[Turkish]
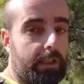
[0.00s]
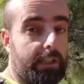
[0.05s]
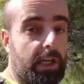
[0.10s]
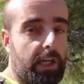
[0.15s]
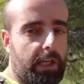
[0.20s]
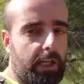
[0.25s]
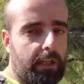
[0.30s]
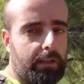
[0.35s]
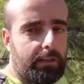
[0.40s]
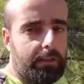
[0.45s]

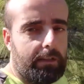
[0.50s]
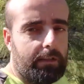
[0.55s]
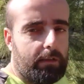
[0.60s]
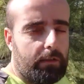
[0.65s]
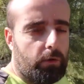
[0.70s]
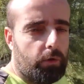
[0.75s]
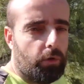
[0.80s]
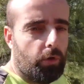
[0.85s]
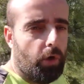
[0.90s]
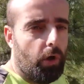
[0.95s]
gerekli
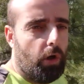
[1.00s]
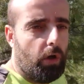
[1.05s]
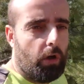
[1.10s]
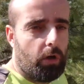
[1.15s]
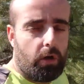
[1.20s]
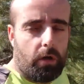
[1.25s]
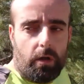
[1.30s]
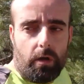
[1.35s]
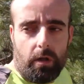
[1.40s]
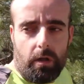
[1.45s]
kılıyor.
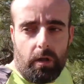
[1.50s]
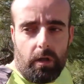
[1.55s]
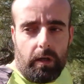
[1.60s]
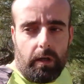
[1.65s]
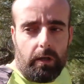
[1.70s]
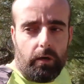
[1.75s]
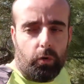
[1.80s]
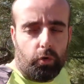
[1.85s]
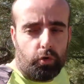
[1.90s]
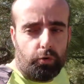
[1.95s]

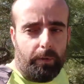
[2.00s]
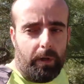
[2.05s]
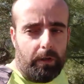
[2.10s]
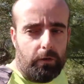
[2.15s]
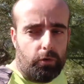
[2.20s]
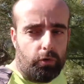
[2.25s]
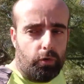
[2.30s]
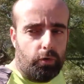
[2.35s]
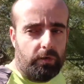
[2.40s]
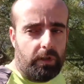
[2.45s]

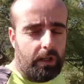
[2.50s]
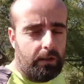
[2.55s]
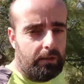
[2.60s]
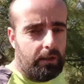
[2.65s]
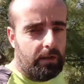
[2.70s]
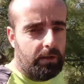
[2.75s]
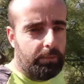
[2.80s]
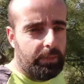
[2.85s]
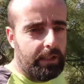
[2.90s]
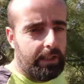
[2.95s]
Osmanlı
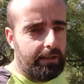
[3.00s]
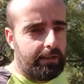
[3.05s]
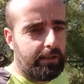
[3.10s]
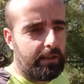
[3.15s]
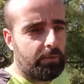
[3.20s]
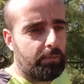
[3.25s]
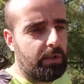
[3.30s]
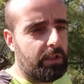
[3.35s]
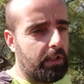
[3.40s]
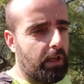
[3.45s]
sultanlarını
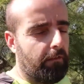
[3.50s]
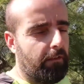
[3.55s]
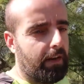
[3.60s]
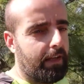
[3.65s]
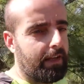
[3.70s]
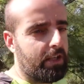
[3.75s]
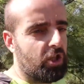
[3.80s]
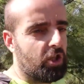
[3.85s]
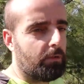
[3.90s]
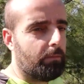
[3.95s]
bilirsiniz bir
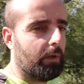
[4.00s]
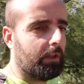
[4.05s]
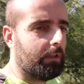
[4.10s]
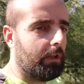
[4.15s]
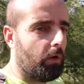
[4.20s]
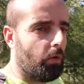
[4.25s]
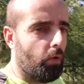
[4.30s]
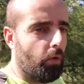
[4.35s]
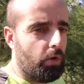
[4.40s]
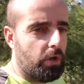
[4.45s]
sefere
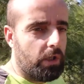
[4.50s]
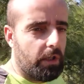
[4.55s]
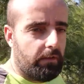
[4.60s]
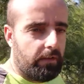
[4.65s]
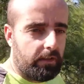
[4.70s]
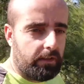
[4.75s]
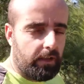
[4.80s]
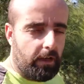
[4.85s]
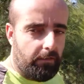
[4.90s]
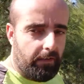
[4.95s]
çıkmadan önce
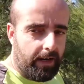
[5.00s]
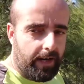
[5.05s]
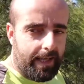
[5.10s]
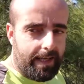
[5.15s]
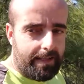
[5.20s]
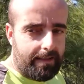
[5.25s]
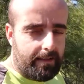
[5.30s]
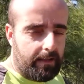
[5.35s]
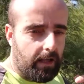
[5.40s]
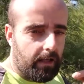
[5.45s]
ve sefer
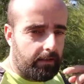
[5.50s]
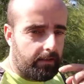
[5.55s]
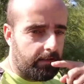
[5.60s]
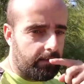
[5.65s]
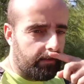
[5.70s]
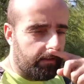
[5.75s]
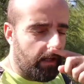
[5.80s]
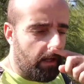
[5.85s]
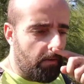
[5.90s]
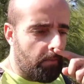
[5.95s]

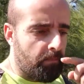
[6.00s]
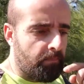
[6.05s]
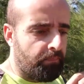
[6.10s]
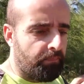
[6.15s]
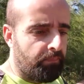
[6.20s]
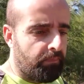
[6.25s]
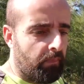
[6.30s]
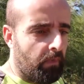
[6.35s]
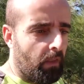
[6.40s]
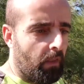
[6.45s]
esnasında
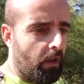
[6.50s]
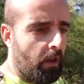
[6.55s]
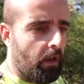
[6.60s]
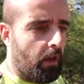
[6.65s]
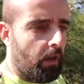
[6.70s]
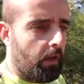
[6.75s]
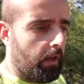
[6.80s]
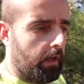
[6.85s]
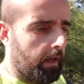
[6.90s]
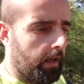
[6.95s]

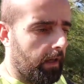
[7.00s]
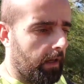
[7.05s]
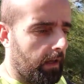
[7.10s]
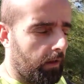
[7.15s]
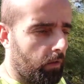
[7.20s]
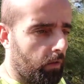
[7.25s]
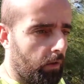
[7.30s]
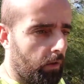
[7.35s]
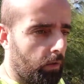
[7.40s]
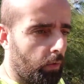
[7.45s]
e,
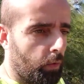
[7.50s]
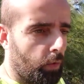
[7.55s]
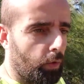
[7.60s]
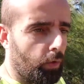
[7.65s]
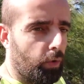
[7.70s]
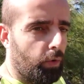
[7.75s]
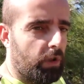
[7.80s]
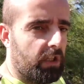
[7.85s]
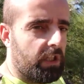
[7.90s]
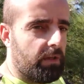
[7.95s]

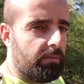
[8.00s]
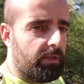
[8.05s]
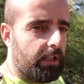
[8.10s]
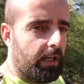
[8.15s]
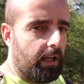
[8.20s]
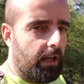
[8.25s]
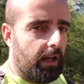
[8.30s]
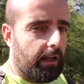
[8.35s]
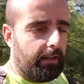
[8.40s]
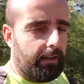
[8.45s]
ulu
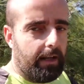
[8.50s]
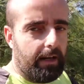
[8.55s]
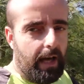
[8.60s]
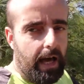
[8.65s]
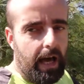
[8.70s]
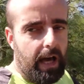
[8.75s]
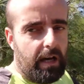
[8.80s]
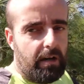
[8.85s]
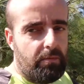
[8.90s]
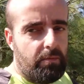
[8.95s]
kimselerden
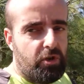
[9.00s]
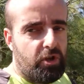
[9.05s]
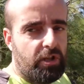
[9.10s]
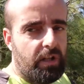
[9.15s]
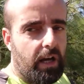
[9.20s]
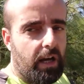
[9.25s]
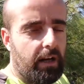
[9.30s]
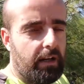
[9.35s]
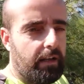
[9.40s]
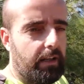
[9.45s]

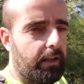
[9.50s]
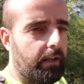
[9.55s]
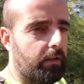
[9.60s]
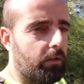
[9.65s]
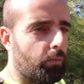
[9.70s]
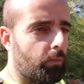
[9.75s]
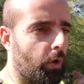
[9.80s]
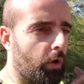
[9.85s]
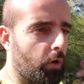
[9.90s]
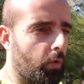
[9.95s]
ermişlerle
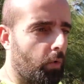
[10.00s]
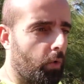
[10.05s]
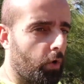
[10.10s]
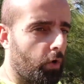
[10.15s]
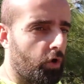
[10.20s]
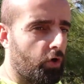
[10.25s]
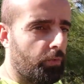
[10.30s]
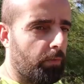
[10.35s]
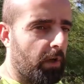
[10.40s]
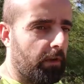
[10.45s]
böyle
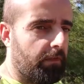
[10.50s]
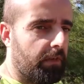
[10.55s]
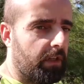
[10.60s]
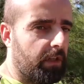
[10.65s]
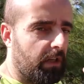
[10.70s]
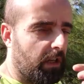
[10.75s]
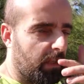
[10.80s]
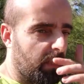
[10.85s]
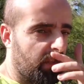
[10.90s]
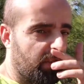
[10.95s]
konuşmayı,
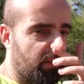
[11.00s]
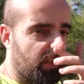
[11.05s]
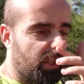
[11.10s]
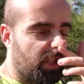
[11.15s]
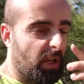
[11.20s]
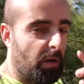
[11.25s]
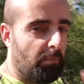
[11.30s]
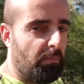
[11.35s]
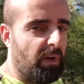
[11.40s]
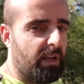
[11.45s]
fikir
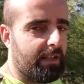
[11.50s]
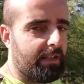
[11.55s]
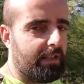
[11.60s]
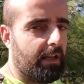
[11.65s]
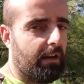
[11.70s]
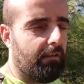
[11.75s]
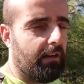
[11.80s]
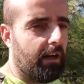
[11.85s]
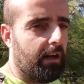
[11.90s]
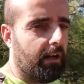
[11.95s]
alışveriş yapmayı
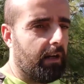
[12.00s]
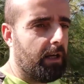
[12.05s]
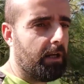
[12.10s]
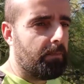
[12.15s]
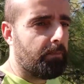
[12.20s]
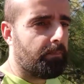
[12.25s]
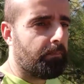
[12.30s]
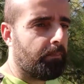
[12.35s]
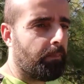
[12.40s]
severler.